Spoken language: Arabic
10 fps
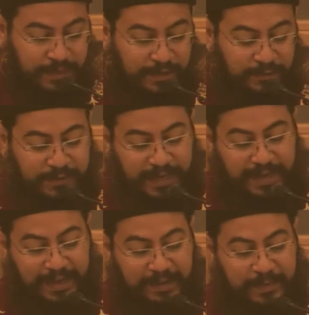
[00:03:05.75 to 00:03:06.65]
ودي
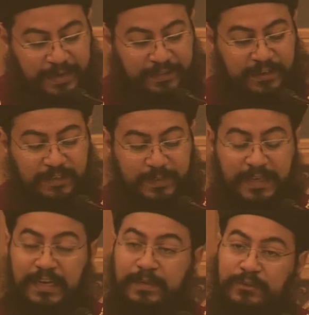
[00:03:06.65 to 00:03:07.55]
حاجه جميله احنا النهارده
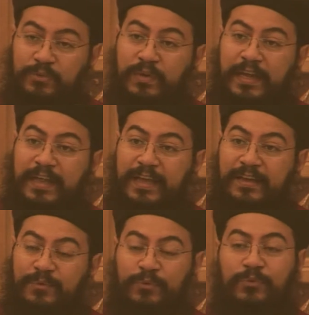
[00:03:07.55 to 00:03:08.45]
بنتكلم عن طول اناه
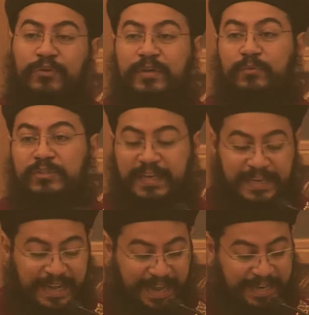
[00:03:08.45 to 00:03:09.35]
وقولوا ان موسى
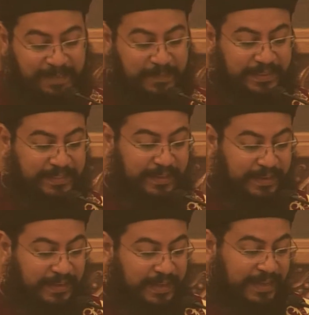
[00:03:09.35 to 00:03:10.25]
كان حليم جدا
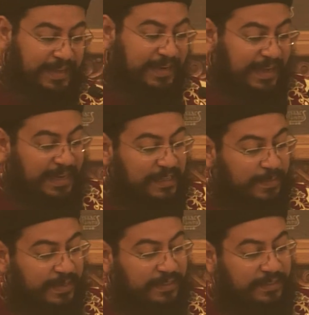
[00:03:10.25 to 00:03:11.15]
كان حليما
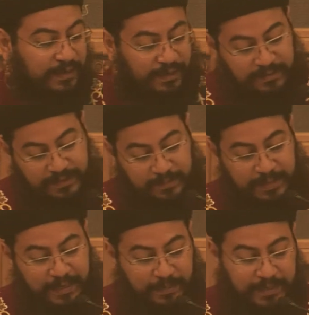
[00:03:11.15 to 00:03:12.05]
جدا اكثر
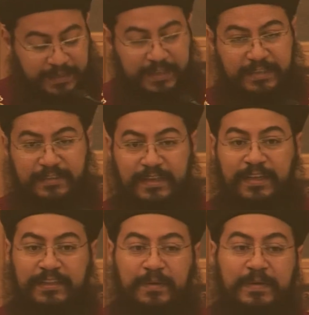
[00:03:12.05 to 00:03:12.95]
من جميع الناس
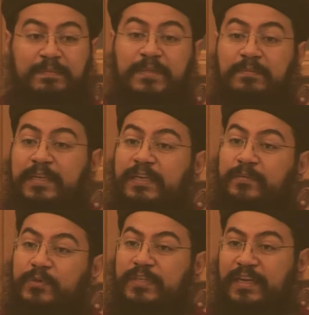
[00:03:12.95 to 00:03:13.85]
طب جبت منين يا
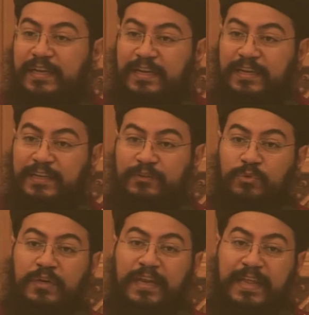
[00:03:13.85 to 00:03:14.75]
موسى
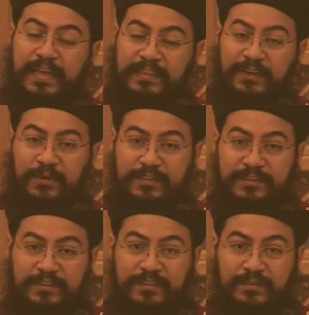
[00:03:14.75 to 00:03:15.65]
الطول الاناه
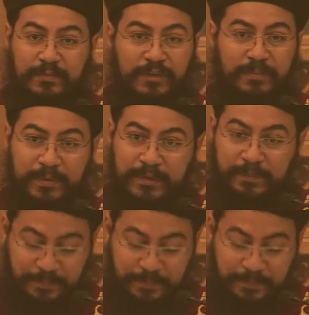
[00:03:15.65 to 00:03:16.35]
دوت من ربنا